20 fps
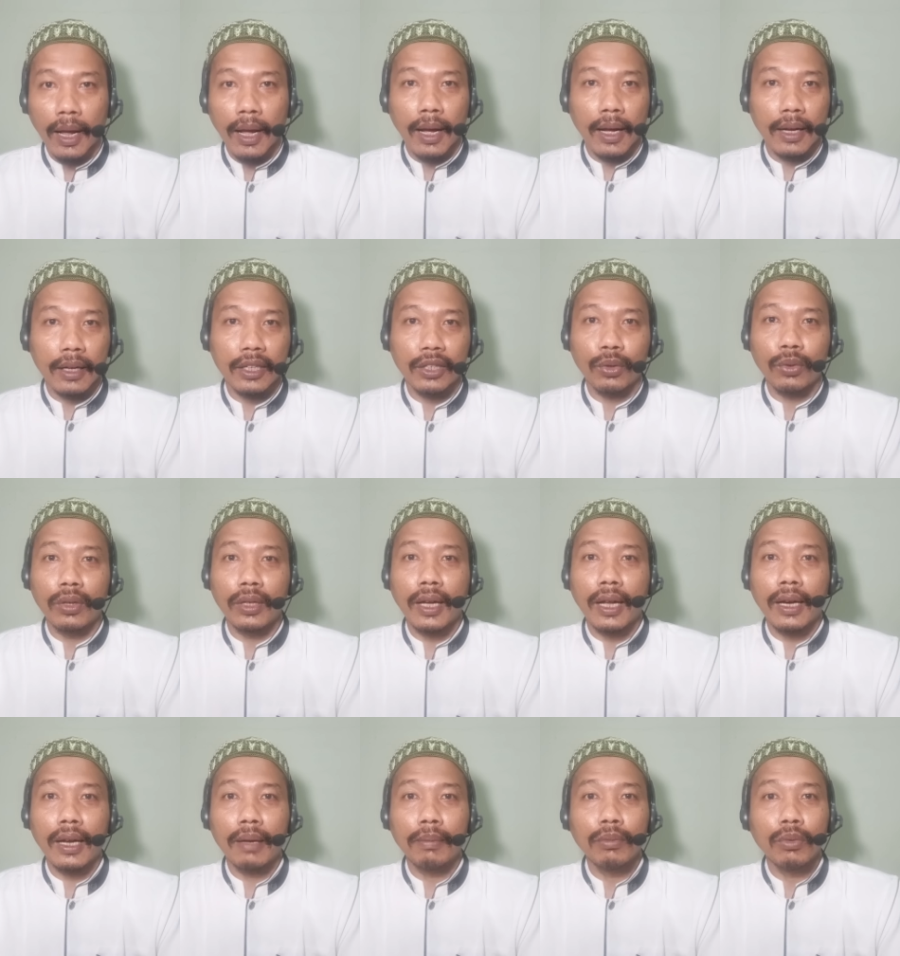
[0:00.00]
Akhirul
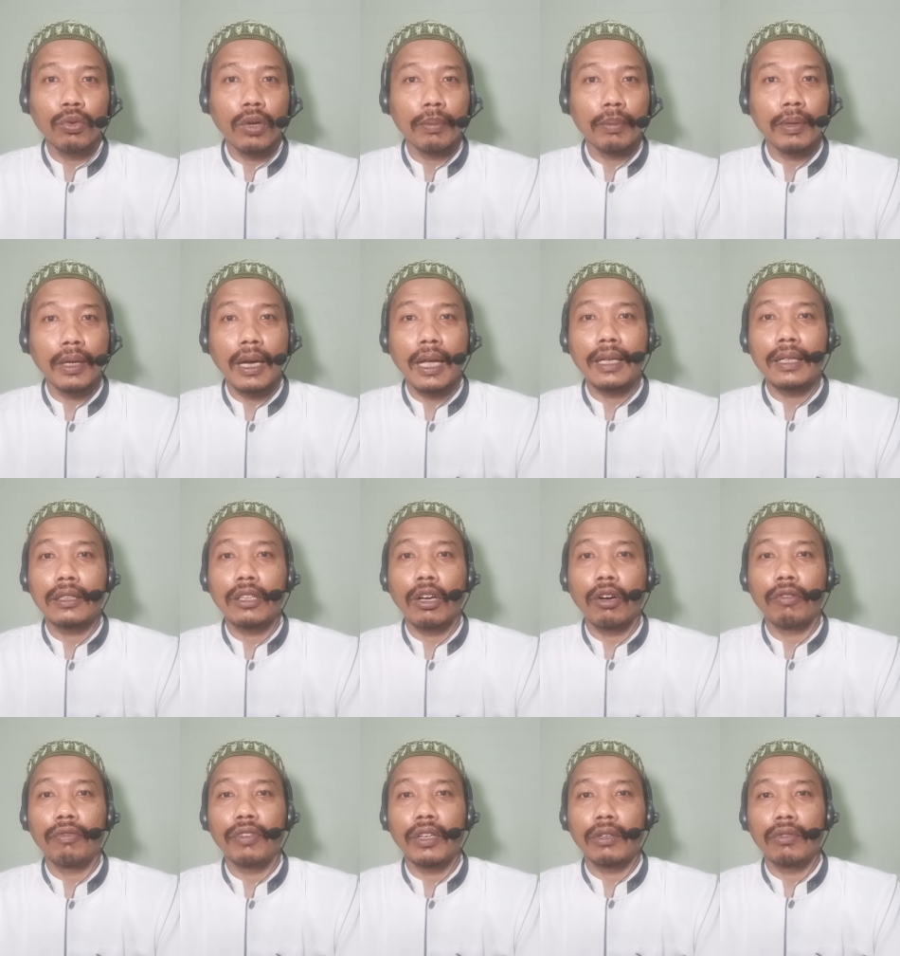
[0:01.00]
kalam wa billahi
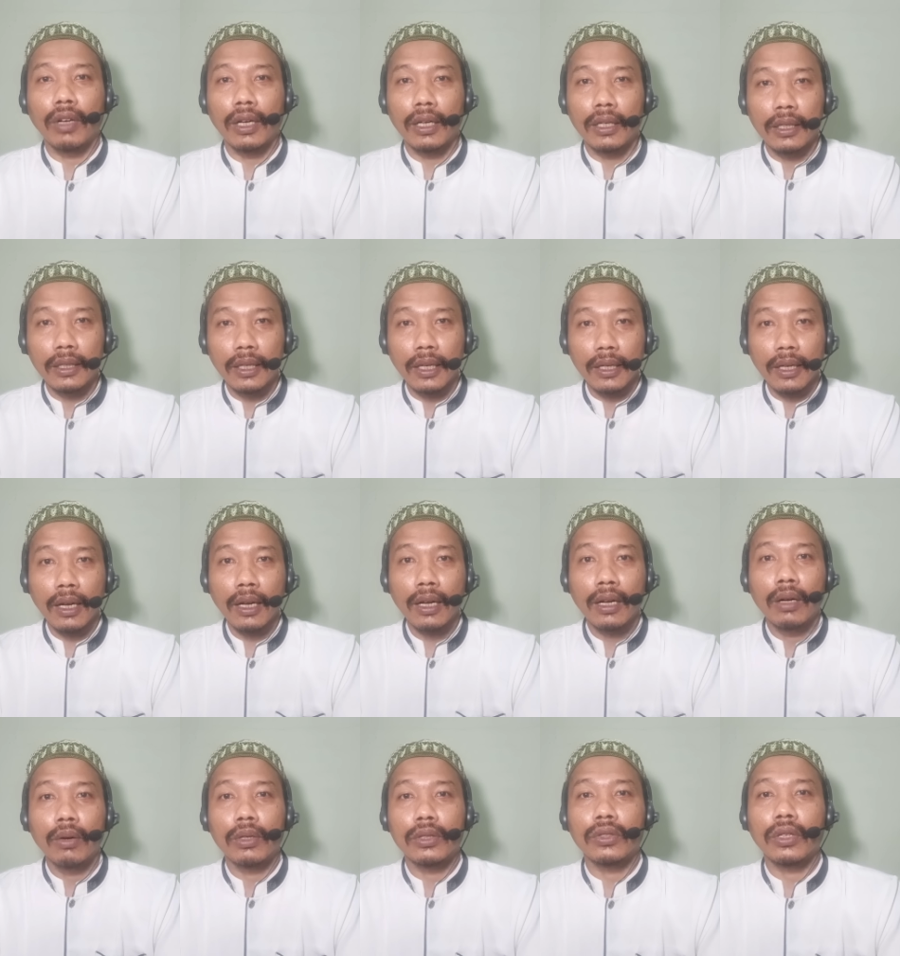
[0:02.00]
taufiq wal hidayah.
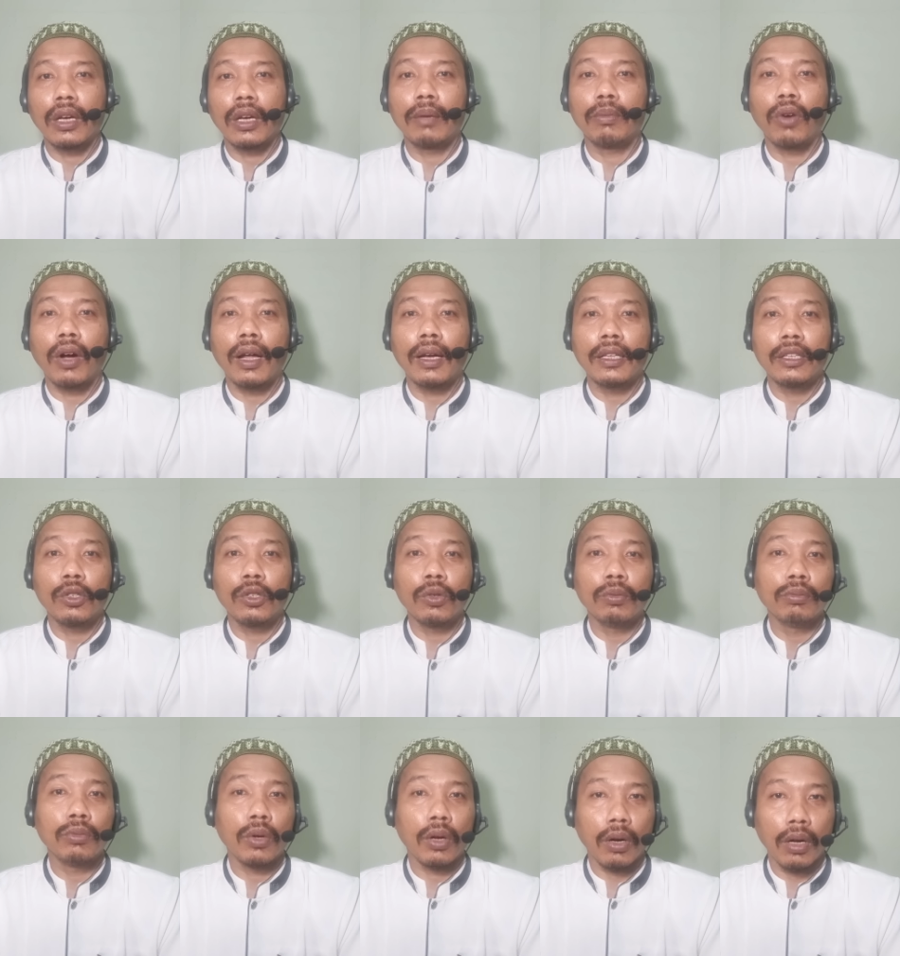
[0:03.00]

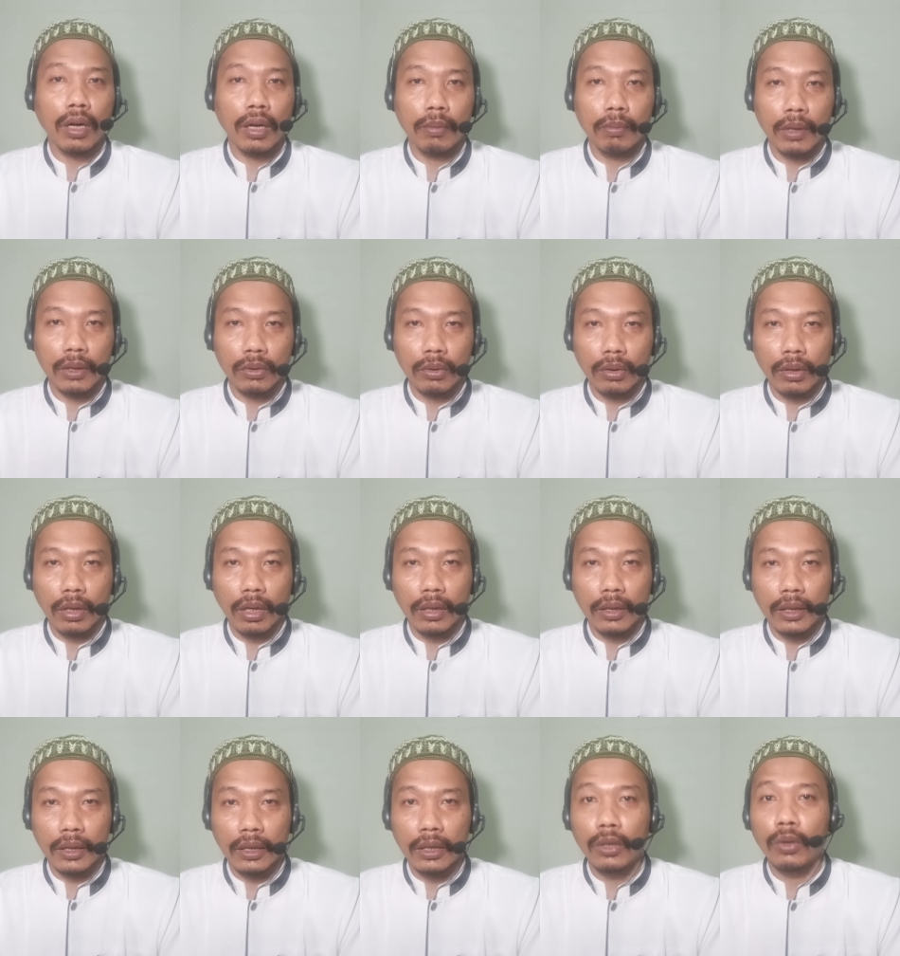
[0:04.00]
Wassalamualaikum
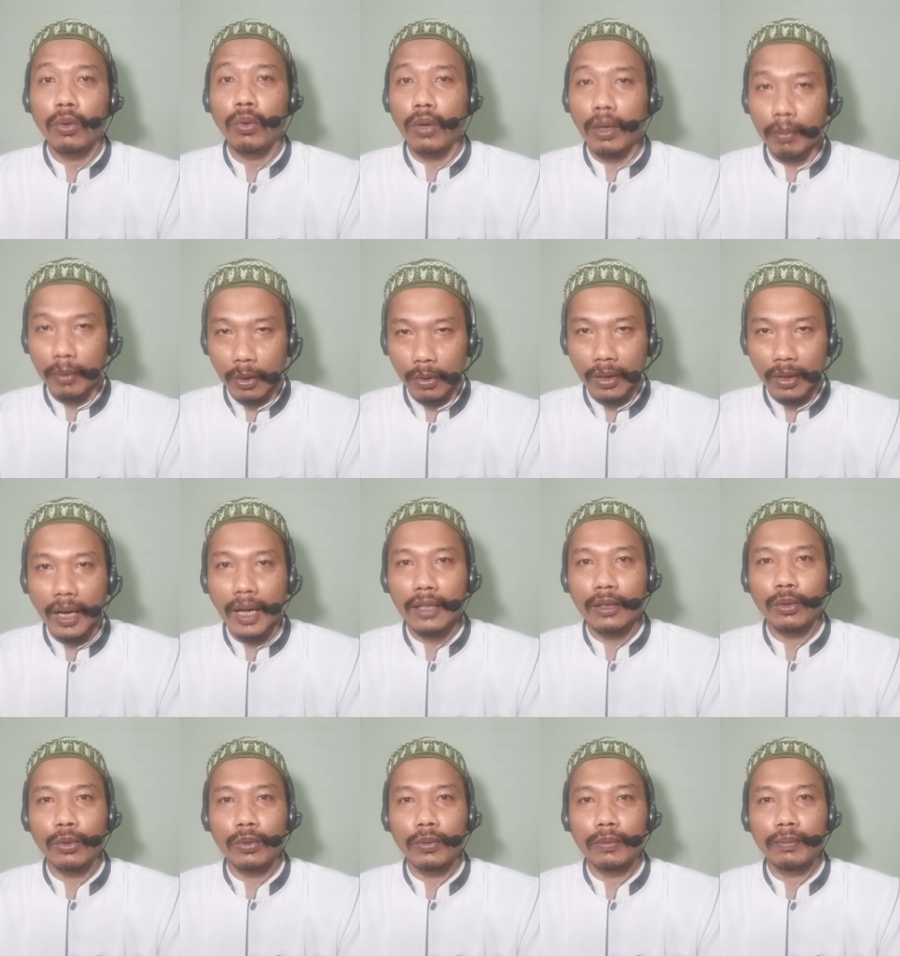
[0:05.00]
warahmatullahi
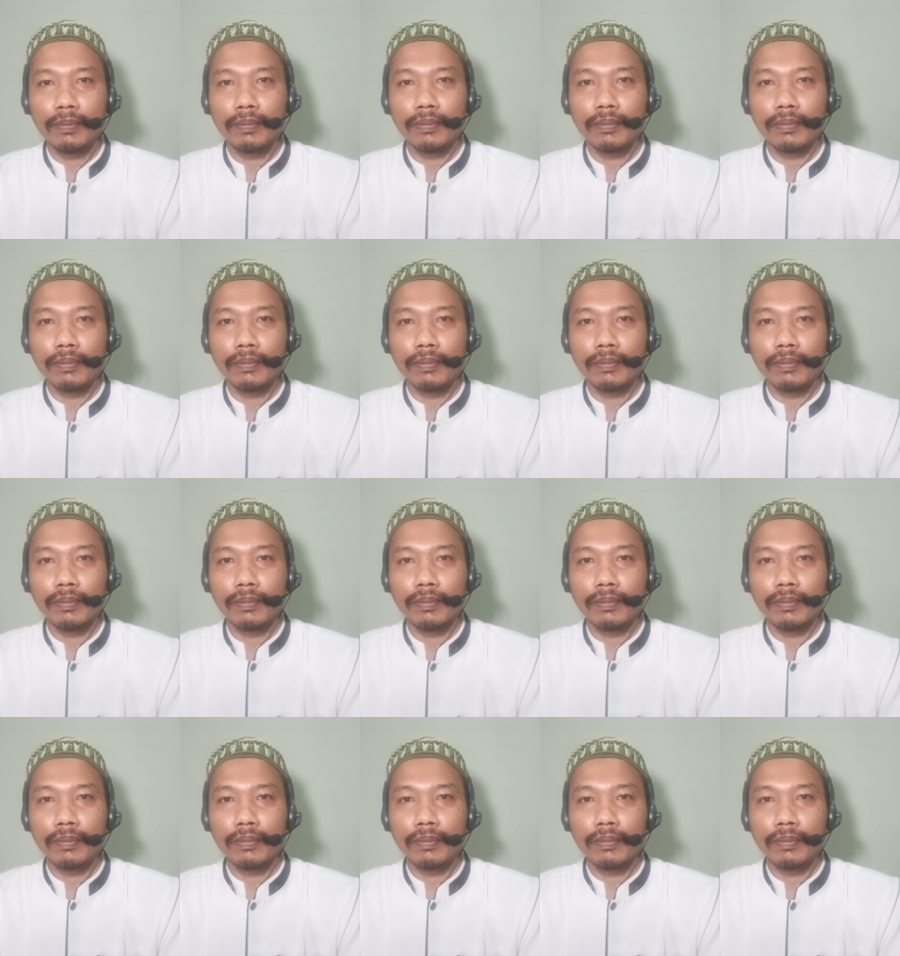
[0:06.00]
wabarakatuh.